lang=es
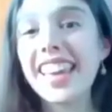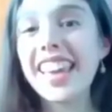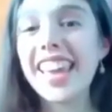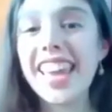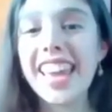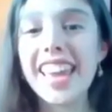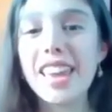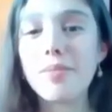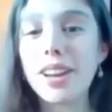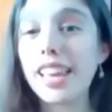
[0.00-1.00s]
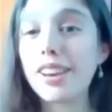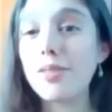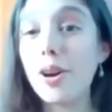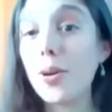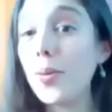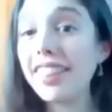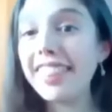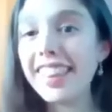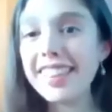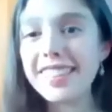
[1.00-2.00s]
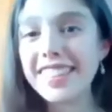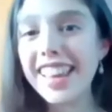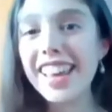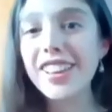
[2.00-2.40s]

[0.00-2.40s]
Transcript: Y, y para que nos cuentes